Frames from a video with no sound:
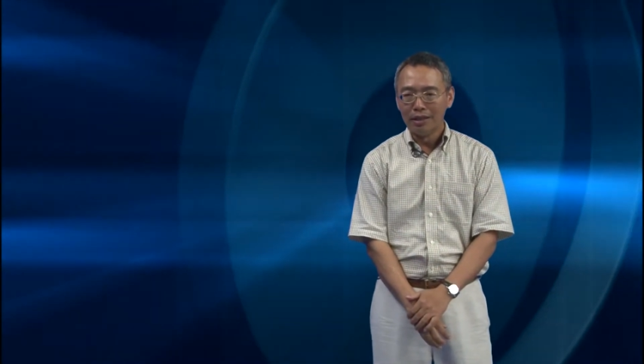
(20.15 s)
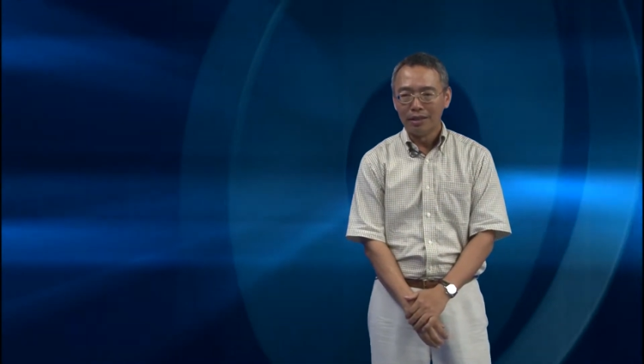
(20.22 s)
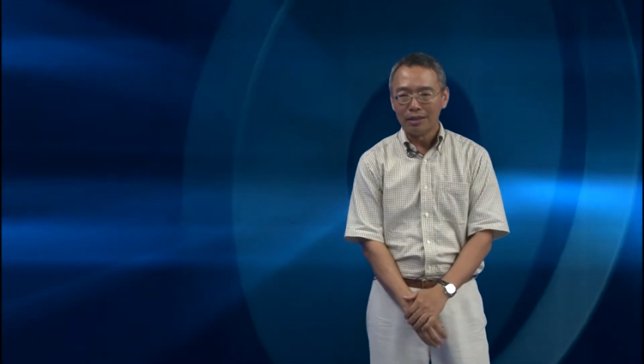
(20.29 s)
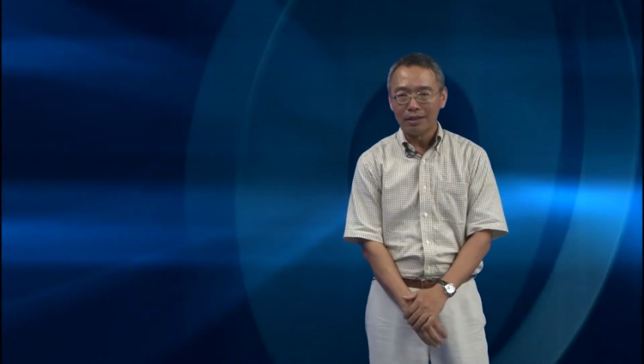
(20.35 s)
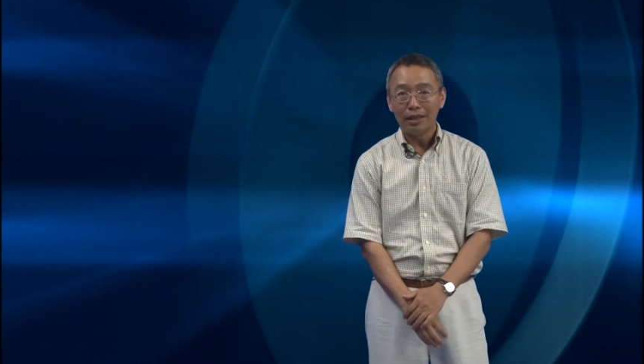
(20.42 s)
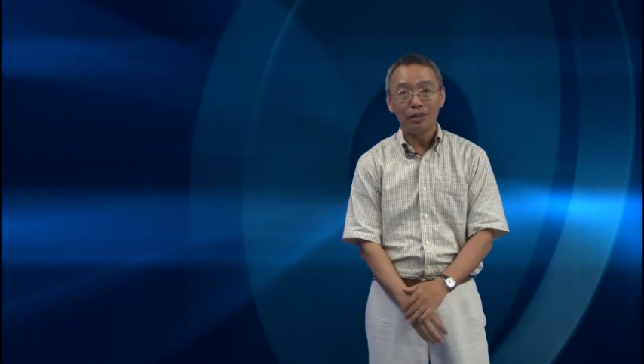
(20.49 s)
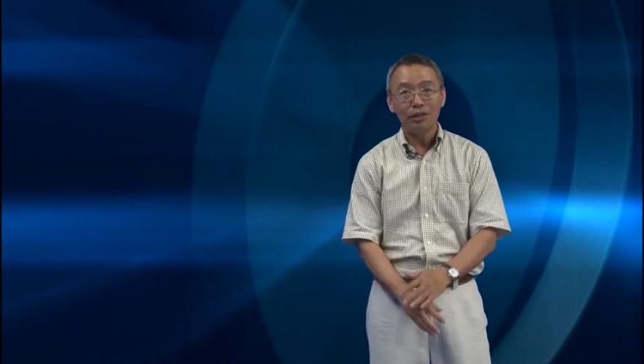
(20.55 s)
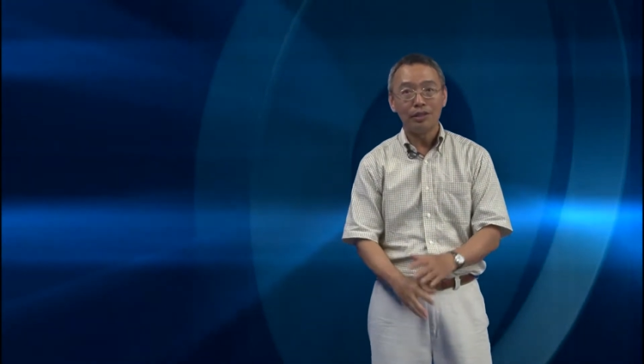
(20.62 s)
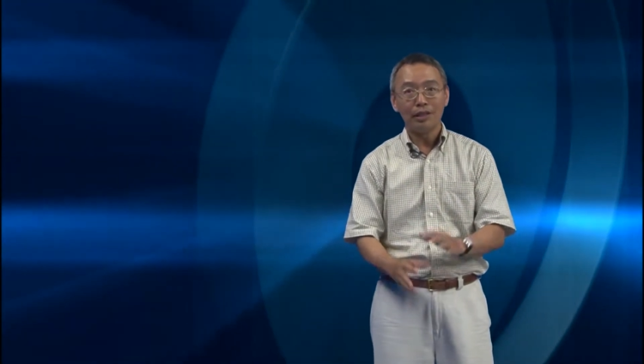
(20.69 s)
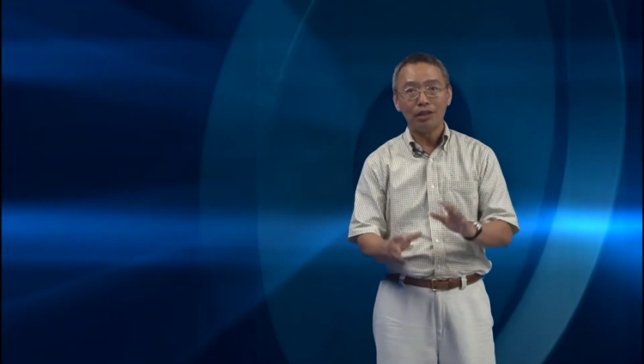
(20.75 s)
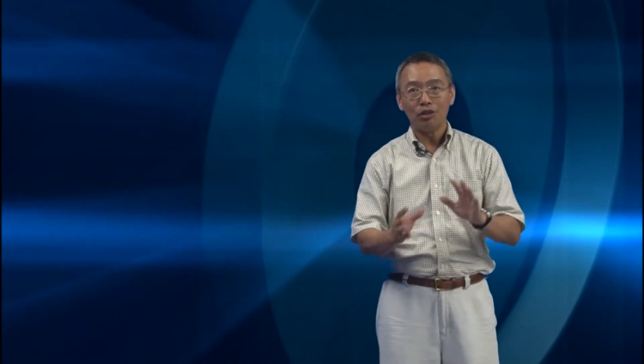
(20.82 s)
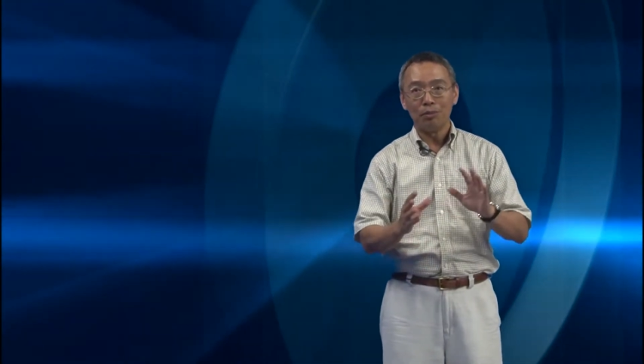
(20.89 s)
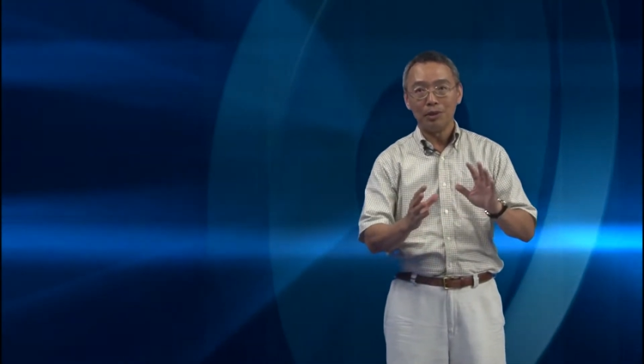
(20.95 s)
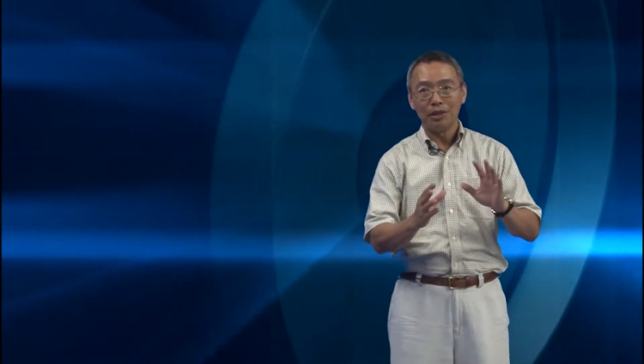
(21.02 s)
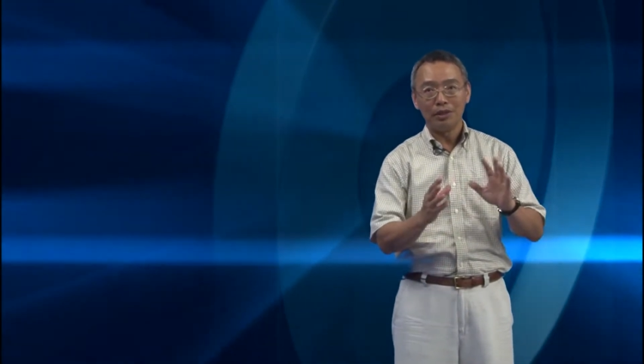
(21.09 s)
但是在
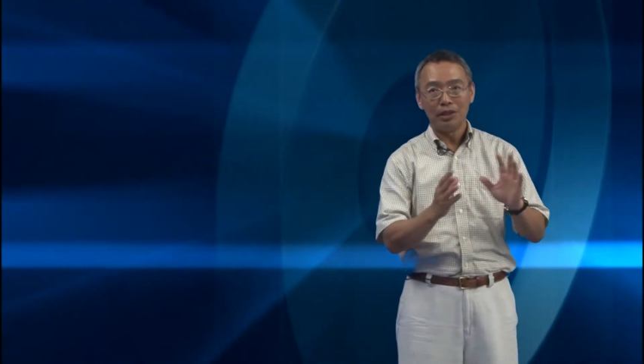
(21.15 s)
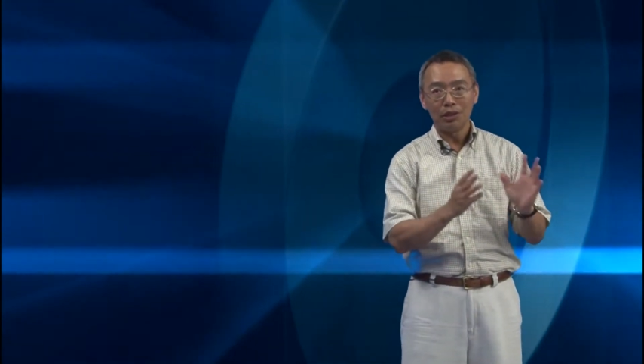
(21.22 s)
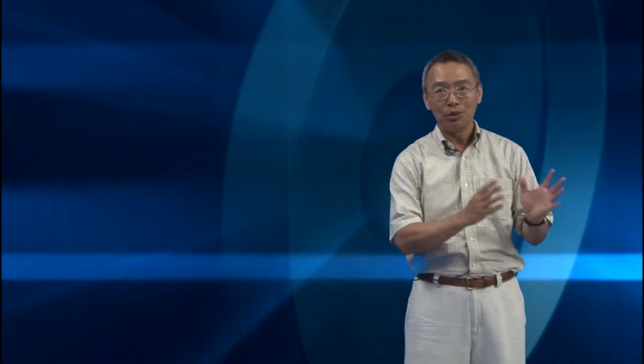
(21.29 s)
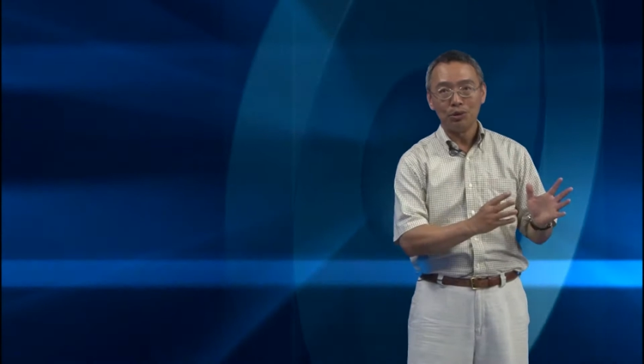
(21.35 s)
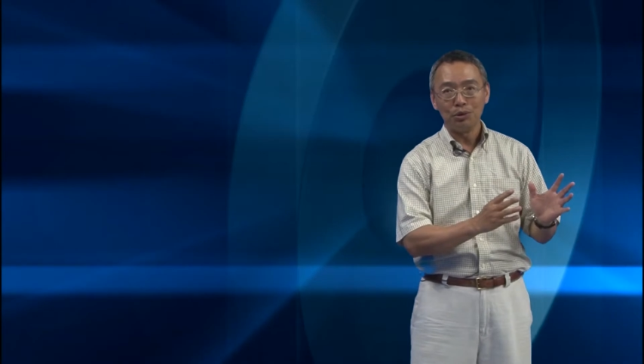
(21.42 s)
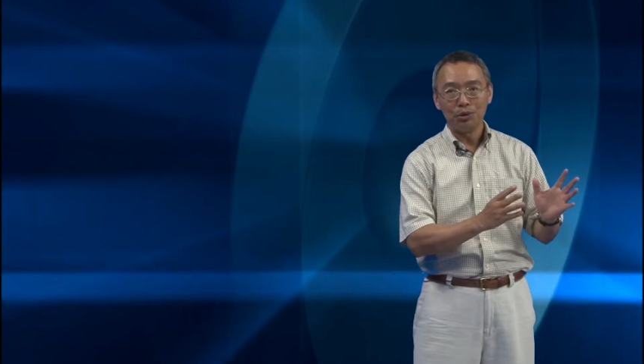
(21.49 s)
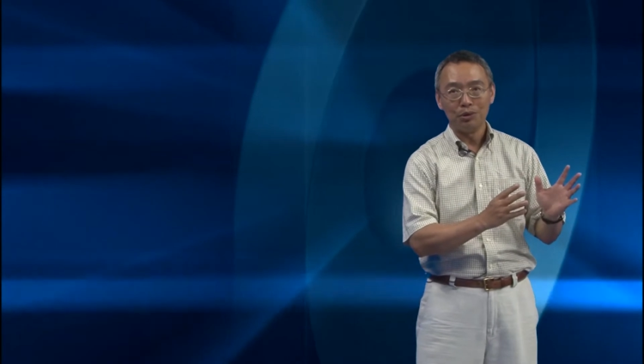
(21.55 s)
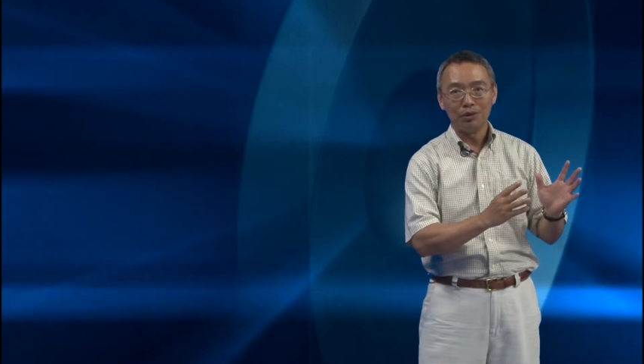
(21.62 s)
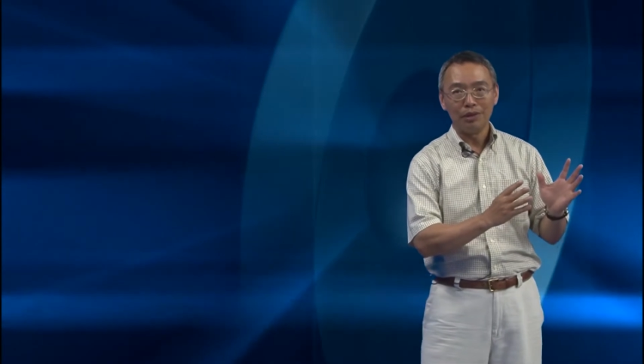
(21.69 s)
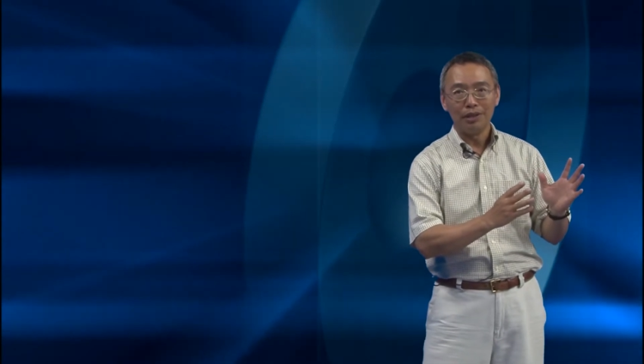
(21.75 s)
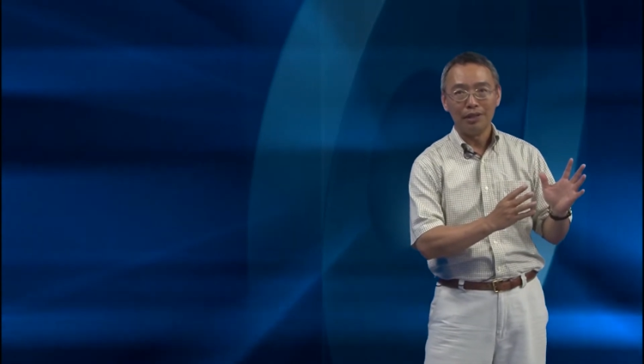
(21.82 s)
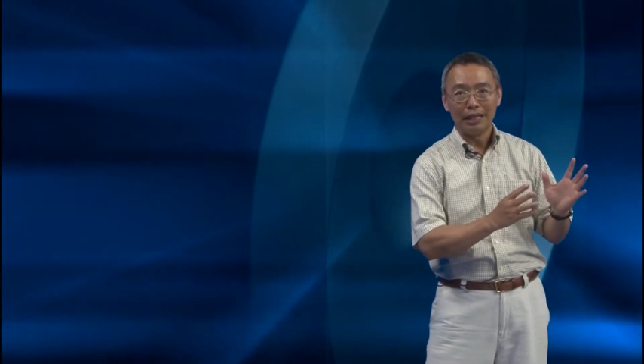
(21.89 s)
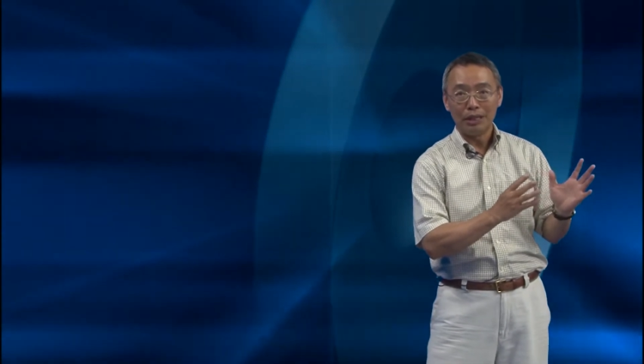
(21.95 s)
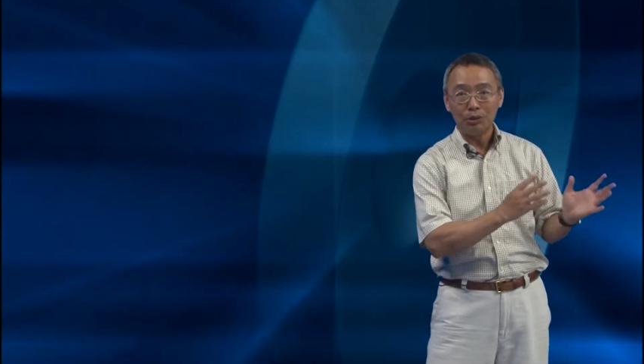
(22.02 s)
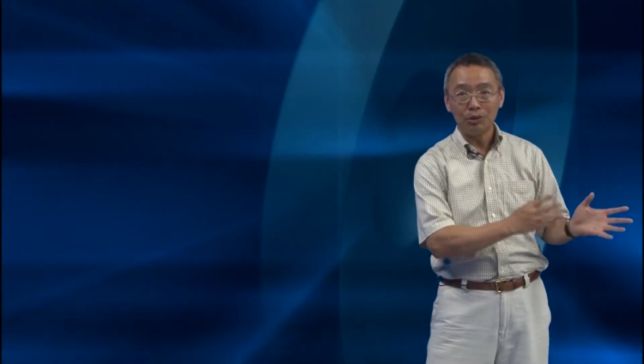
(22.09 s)
我们进入
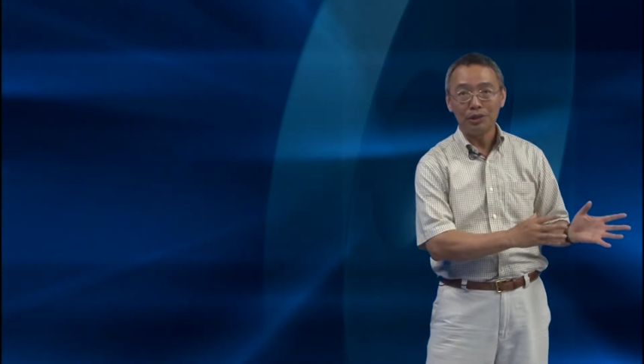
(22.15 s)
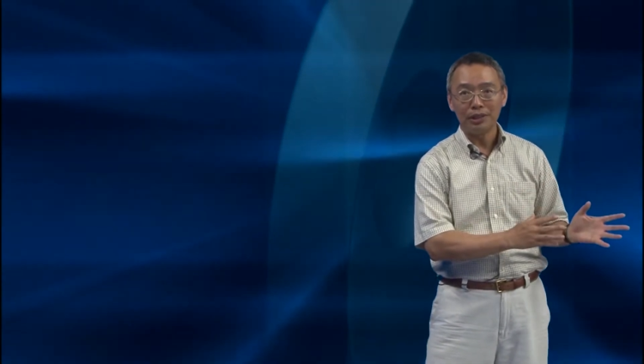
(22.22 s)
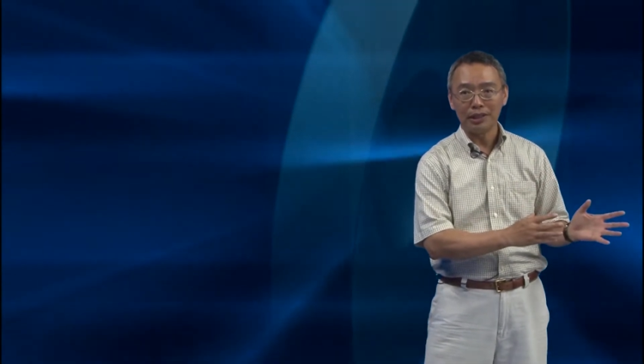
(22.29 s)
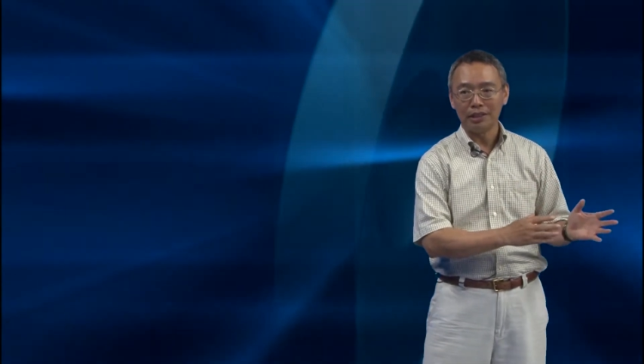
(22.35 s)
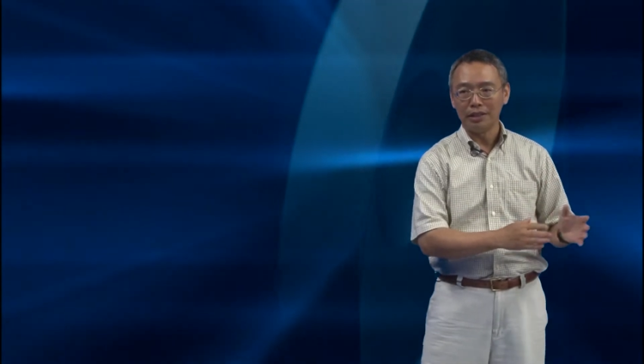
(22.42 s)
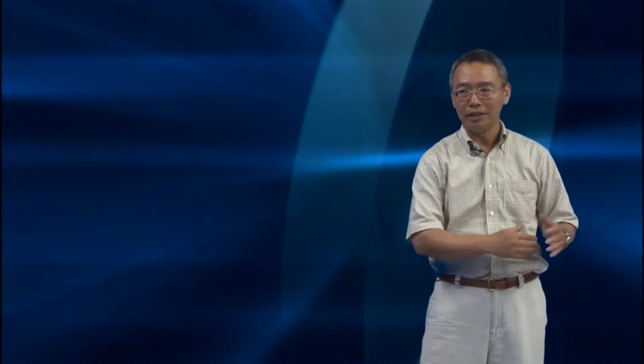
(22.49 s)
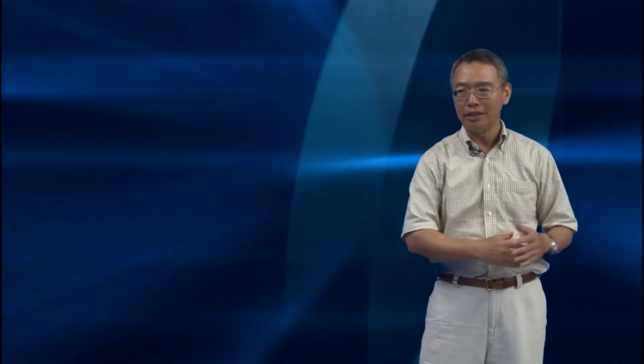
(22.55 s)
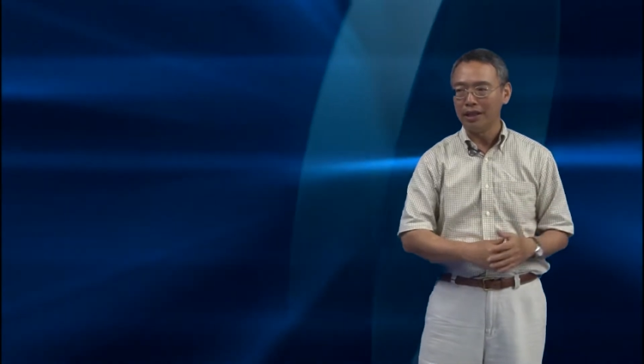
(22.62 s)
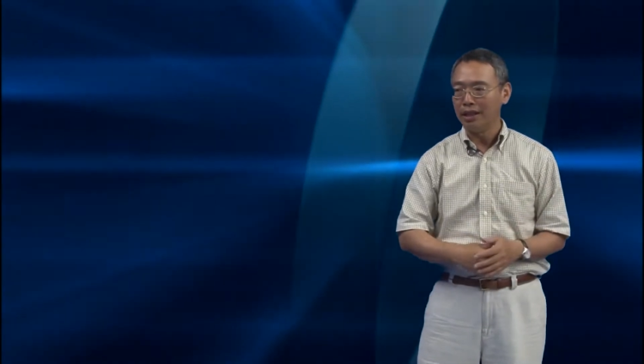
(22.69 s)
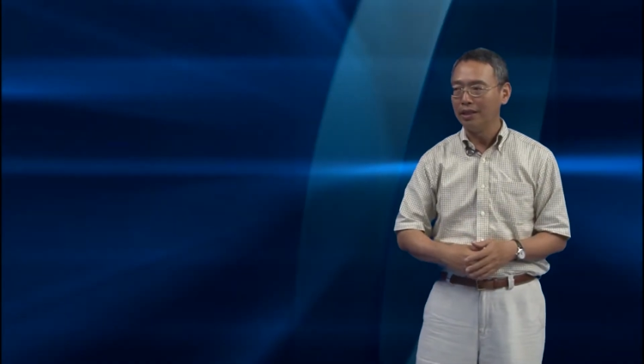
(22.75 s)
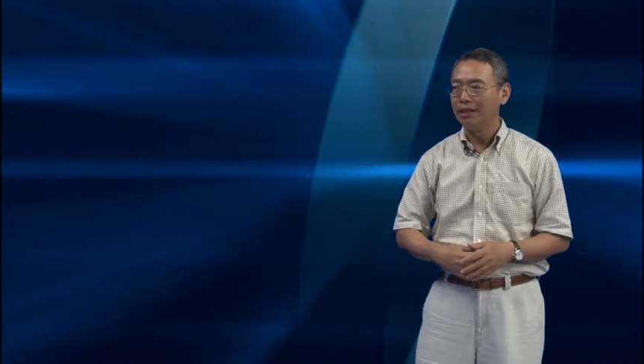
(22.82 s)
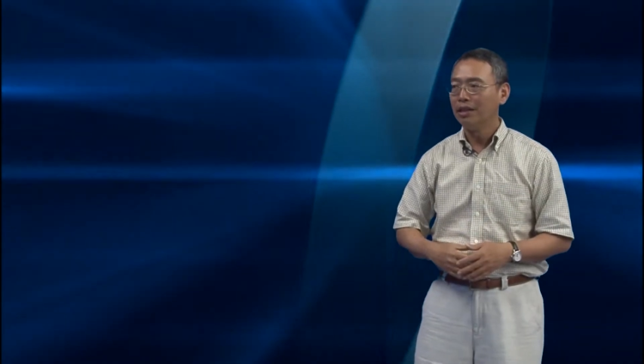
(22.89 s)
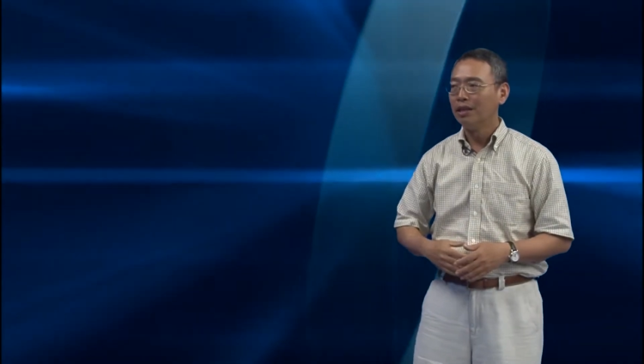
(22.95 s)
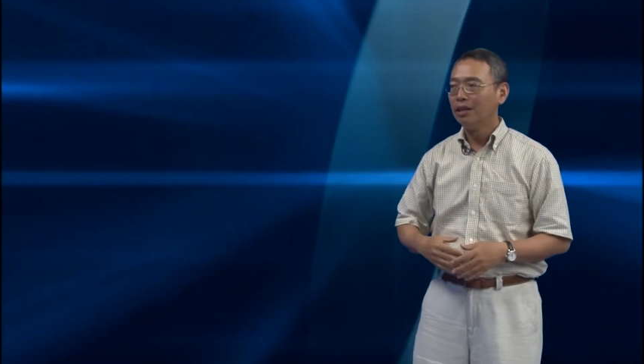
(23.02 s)
连续型以前，